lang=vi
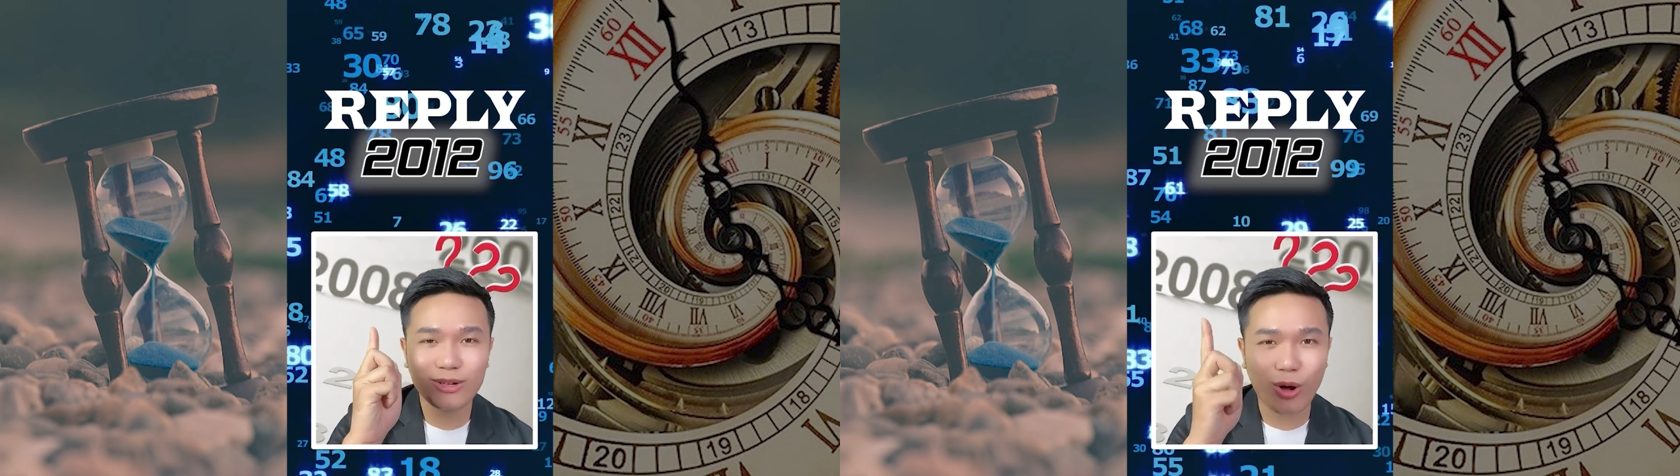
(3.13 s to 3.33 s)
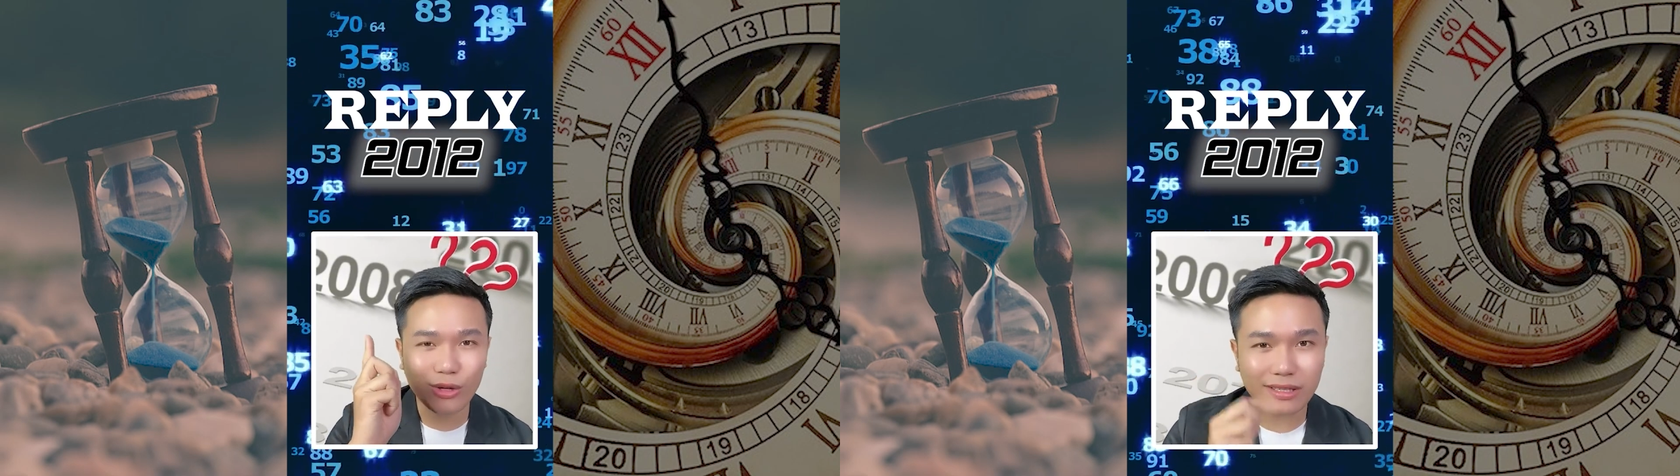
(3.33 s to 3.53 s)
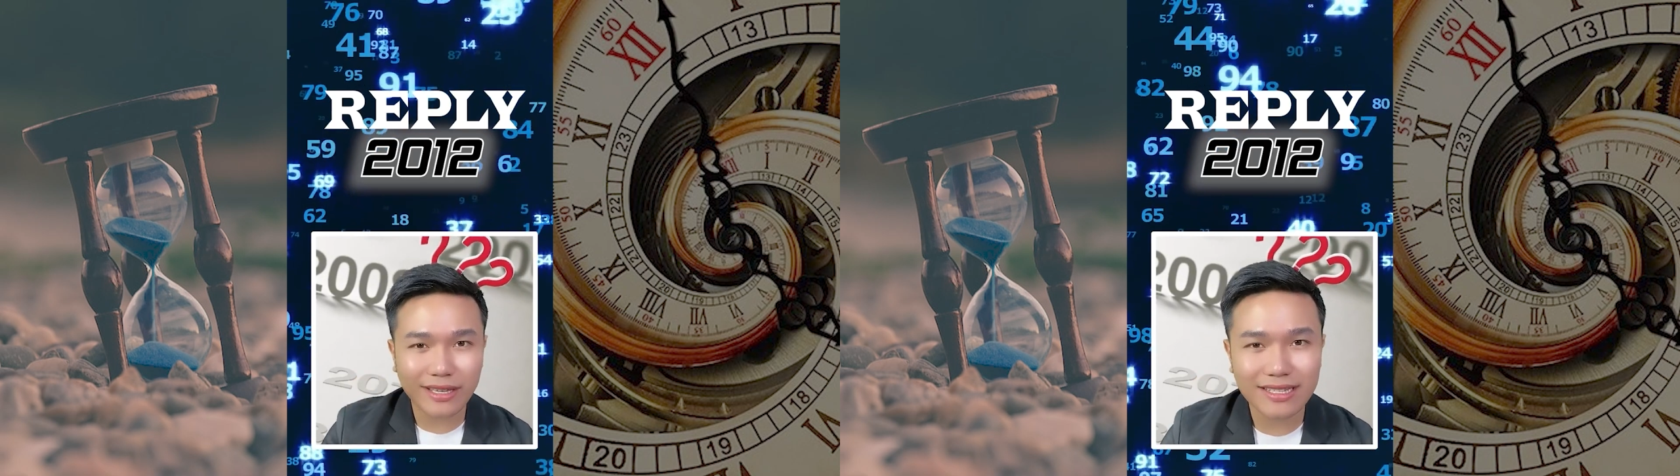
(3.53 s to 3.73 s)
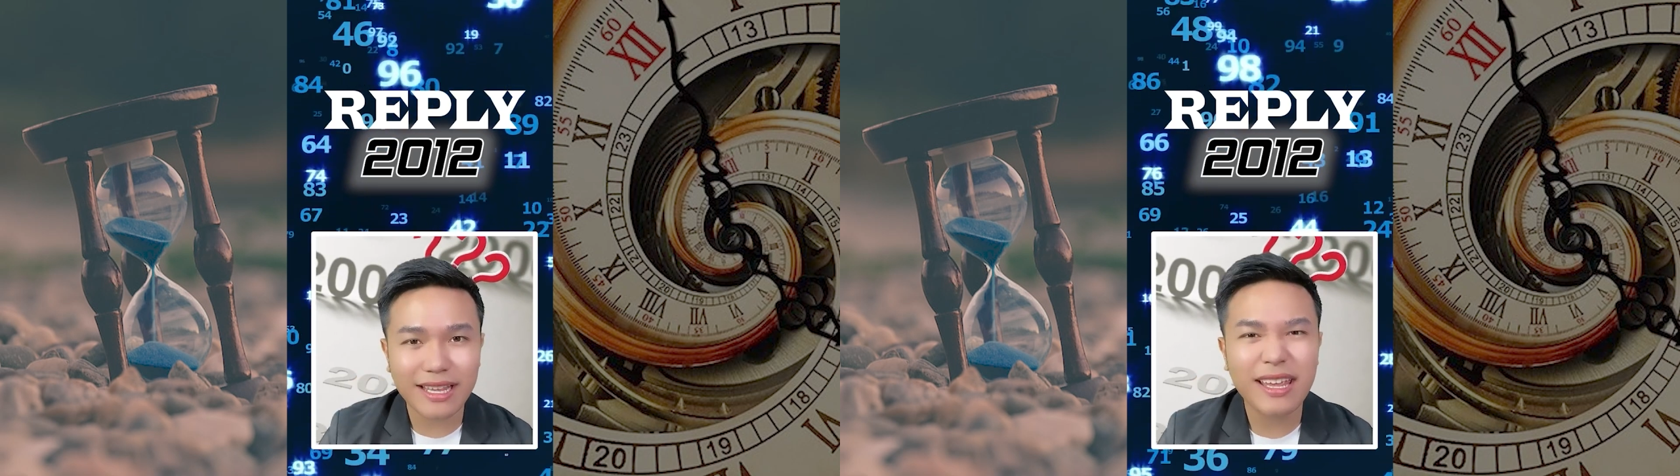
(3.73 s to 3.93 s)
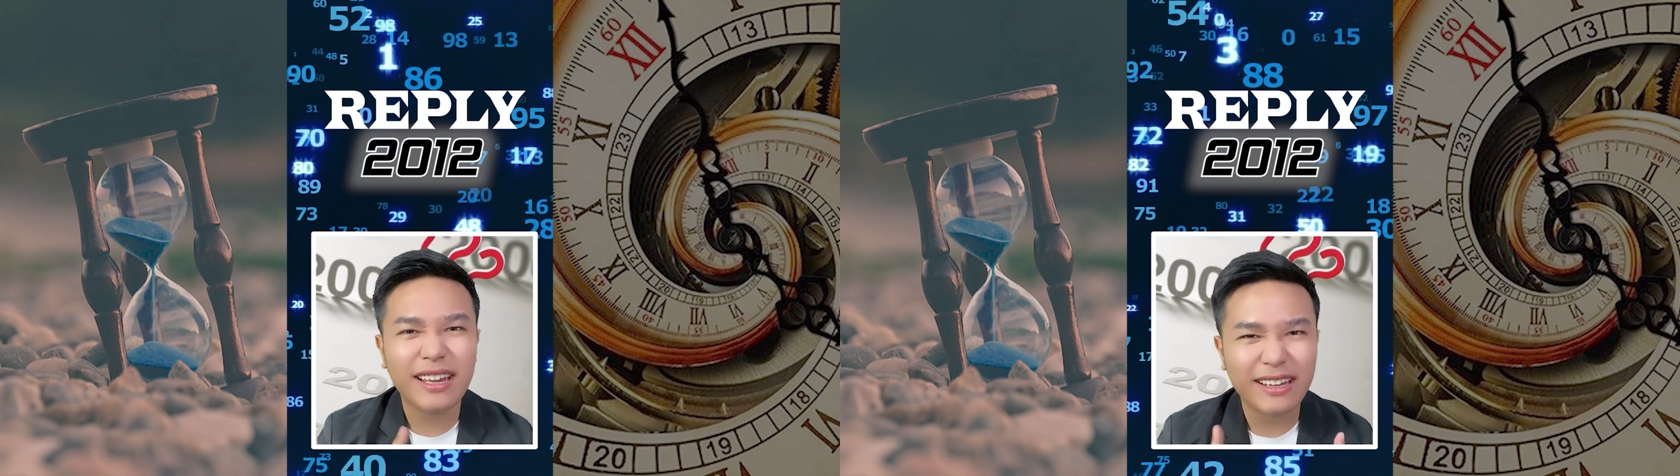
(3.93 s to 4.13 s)
có sự kiện
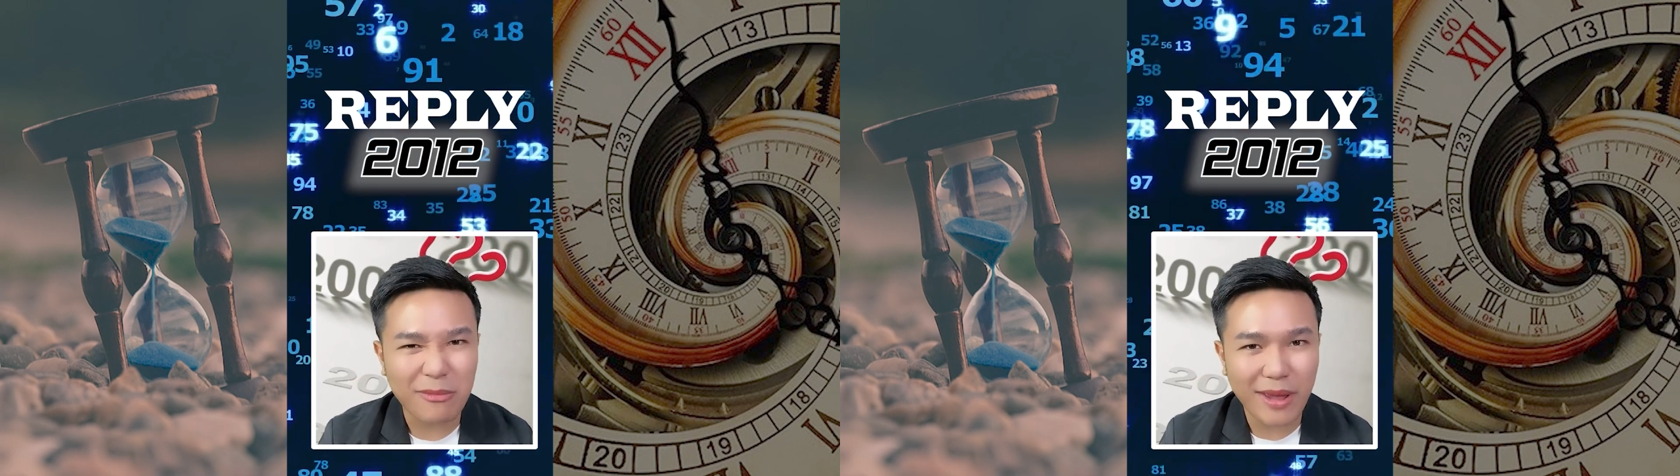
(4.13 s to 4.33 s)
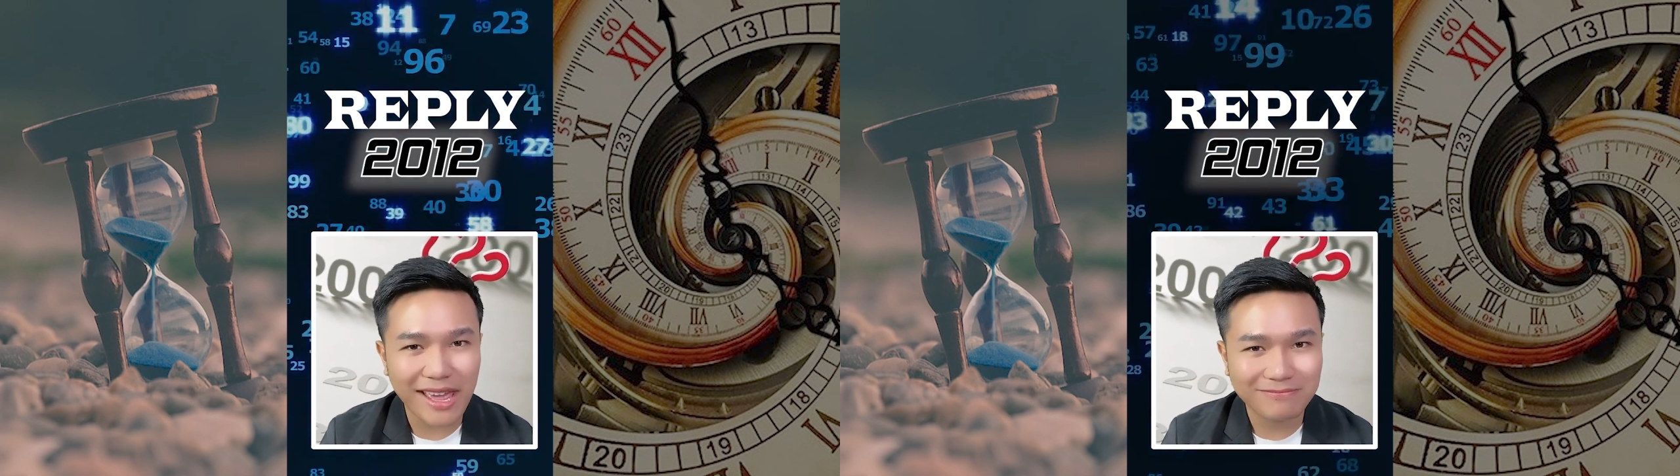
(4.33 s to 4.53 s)
gì đặc biệt?